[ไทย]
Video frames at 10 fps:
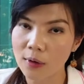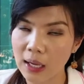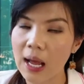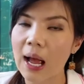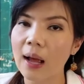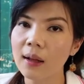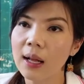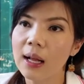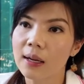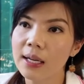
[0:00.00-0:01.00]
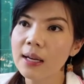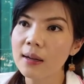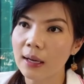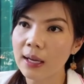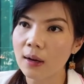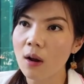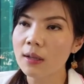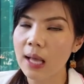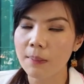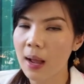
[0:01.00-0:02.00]
นะคะที่เหลือเนี่ยก็
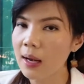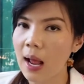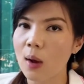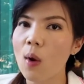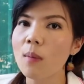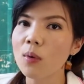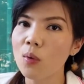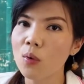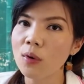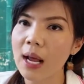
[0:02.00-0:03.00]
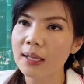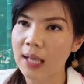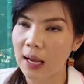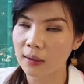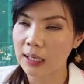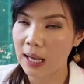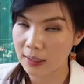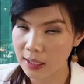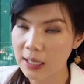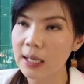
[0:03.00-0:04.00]
สามารถหาความรู้ได้จากหลา
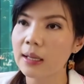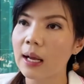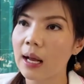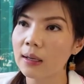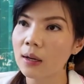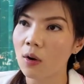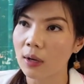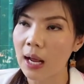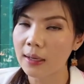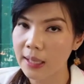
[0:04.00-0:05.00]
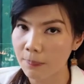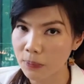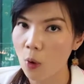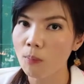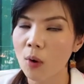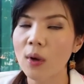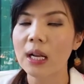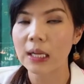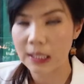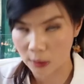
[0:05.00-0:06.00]
ยๆที่นะคะเรื่องของการเก็บนมเพราะว่า
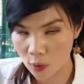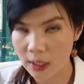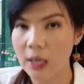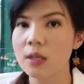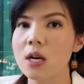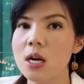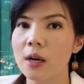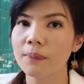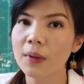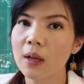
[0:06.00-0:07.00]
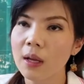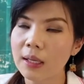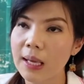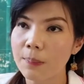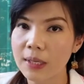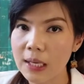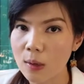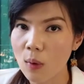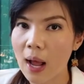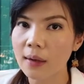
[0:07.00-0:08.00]
รายละเอียดค่อนข้างเยอะเก็บ
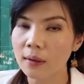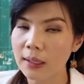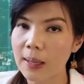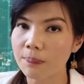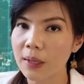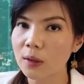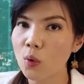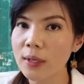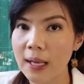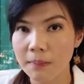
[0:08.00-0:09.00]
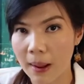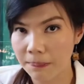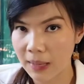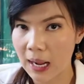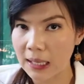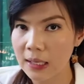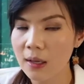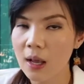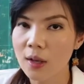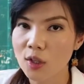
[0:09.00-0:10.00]
กี่วันเก็บในตู้เย็นแบบไหน
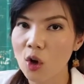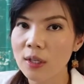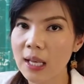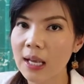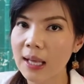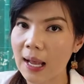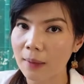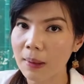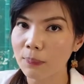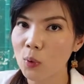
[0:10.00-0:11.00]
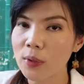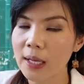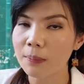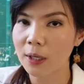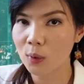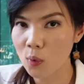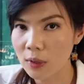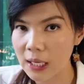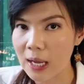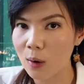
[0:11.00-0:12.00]
ช่องแช่แข็งแบบตู้เย็นประตู
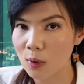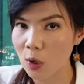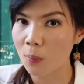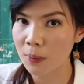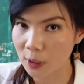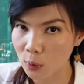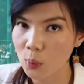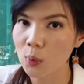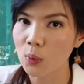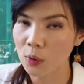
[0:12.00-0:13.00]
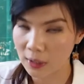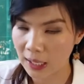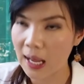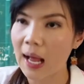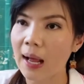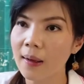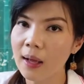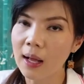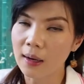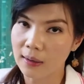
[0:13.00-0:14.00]
เดียวสองประตูนะคะ
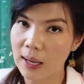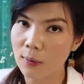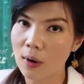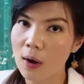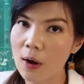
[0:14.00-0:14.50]
แล้วก็